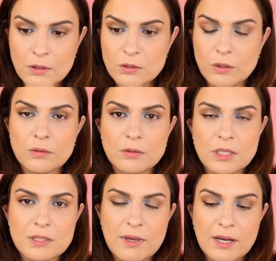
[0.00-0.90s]
So,
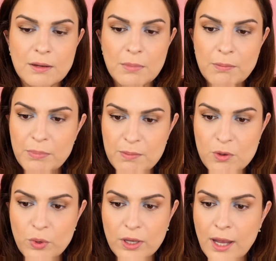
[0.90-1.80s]
das wäre dann mein
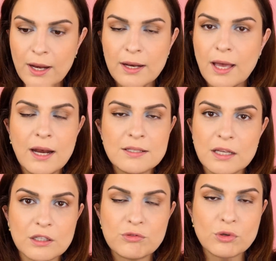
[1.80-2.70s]
Baby Wing Eyeliner. Alles
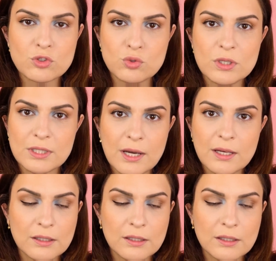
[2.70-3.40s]
andere funktioniert gar